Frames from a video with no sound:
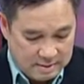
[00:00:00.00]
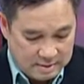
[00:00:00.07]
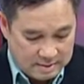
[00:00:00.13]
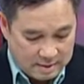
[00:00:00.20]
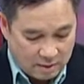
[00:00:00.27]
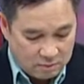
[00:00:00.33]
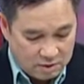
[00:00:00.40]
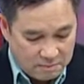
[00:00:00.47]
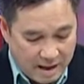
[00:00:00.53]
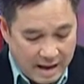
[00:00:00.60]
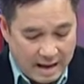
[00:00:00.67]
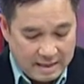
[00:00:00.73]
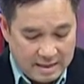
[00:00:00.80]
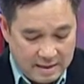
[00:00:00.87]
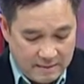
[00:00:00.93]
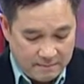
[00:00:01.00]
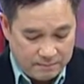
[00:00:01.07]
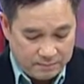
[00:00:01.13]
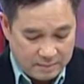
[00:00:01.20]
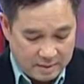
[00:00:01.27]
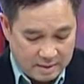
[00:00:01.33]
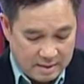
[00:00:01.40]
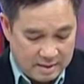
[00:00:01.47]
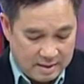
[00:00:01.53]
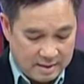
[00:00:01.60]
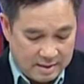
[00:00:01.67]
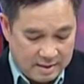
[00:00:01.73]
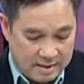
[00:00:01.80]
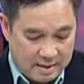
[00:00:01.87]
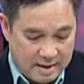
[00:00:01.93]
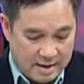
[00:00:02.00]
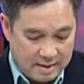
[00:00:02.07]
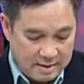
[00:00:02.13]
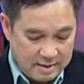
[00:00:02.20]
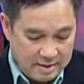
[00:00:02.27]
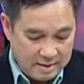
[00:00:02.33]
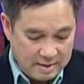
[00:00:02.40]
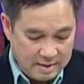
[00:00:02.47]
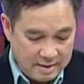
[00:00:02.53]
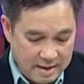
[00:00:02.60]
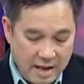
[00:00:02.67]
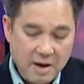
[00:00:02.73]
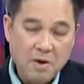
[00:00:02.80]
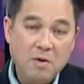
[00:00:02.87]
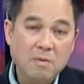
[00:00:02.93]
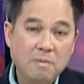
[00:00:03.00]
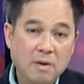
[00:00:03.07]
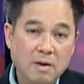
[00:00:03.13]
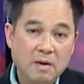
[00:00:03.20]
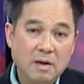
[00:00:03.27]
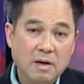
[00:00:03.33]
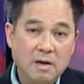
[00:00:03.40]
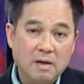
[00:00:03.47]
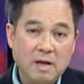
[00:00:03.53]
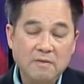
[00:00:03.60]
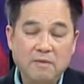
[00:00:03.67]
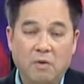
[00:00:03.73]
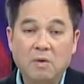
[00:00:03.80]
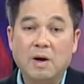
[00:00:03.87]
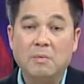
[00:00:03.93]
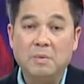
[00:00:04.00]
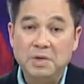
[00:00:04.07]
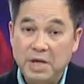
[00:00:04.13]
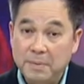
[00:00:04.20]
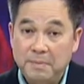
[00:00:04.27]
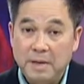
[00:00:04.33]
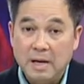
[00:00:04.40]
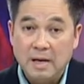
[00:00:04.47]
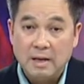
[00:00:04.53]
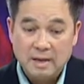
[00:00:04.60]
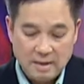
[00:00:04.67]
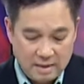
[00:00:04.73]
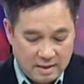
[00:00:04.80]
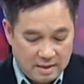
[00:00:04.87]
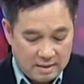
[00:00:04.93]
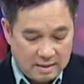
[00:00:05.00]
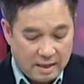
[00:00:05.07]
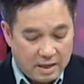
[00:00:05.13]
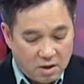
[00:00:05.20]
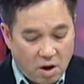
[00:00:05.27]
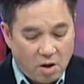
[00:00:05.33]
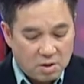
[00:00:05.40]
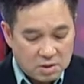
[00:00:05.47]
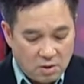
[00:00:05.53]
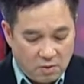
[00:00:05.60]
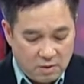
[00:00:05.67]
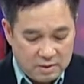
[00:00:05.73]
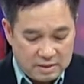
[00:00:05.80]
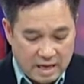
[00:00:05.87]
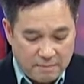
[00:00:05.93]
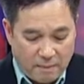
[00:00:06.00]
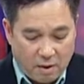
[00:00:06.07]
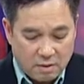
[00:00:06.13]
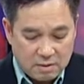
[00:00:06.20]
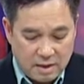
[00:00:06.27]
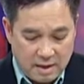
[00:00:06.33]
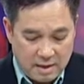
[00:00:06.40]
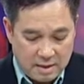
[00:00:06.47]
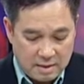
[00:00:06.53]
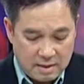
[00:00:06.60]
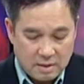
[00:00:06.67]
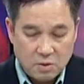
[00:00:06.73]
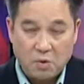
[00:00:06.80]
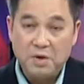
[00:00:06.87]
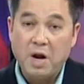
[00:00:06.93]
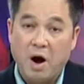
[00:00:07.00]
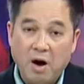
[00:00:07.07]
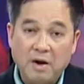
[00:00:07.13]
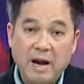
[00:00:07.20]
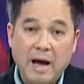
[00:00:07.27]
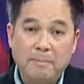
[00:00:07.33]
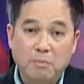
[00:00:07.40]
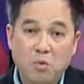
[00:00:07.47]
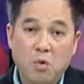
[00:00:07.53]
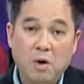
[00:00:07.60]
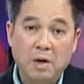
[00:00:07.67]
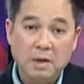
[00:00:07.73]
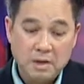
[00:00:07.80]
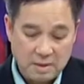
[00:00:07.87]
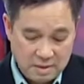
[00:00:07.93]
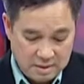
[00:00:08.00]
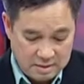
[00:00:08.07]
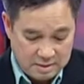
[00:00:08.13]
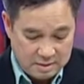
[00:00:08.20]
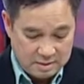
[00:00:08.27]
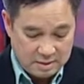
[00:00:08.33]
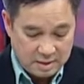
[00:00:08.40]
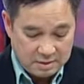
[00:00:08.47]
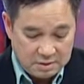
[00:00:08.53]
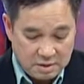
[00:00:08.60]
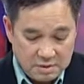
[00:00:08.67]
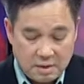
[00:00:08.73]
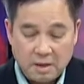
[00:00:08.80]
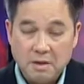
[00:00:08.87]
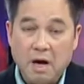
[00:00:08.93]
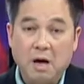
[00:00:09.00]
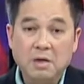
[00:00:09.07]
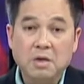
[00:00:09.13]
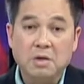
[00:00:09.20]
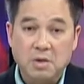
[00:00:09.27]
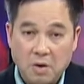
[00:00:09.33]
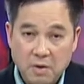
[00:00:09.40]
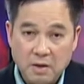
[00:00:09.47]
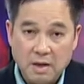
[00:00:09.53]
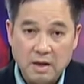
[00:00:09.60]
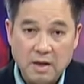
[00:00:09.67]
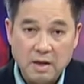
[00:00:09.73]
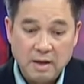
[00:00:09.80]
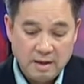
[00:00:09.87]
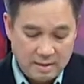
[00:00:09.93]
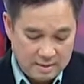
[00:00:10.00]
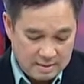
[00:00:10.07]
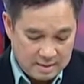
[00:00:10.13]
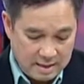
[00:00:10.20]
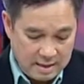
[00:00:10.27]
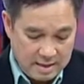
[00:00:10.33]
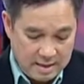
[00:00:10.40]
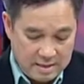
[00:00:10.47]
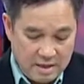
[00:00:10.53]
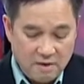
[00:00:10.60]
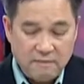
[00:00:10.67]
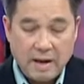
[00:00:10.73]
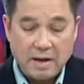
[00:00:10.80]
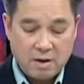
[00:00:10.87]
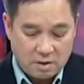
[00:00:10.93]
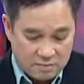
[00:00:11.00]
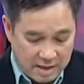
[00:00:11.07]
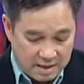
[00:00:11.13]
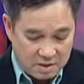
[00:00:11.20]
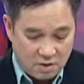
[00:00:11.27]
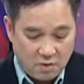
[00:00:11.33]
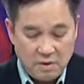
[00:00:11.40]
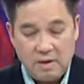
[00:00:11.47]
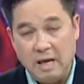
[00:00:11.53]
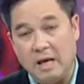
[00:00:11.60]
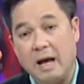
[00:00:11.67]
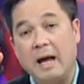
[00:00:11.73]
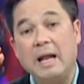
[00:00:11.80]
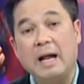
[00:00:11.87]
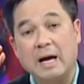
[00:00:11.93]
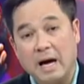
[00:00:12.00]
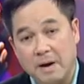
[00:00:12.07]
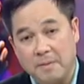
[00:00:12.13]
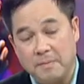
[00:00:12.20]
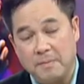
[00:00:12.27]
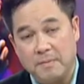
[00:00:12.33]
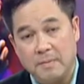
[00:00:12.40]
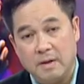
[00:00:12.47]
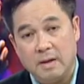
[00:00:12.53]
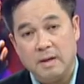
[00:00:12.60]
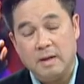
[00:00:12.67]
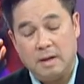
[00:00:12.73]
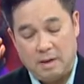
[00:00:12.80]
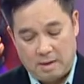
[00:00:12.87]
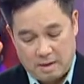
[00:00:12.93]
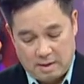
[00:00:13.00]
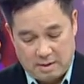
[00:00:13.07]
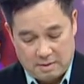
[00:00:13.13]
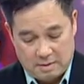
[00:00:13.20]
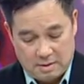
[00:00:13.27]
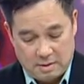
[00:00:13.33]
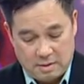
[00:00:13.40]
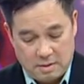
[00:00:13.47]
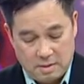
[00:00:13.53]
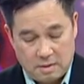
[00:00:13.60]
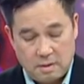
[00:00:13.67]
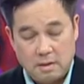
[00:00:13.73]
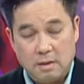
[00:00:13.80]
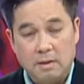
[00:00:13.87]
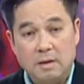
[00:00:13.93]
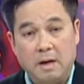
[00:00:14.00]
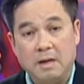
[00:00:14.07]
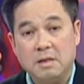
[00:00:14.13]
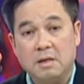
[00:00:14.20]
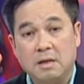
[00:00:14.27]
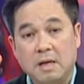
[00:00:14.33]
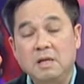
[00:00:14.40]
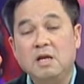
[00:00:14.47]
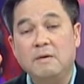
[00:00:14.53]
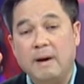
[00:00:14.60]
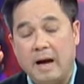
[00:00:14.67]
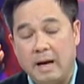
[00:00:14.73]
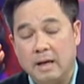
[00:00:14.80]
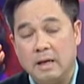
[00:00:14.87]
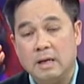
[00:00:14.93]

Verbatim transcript: câu thứ ba đó là nếu chính phủ không có giúp đó thì con tôi sẽ bỏ tiền của nó ra mua những chương trình đó cho tôi thì như vậy có rắc rối gì hay là không à, à, kính thưa bà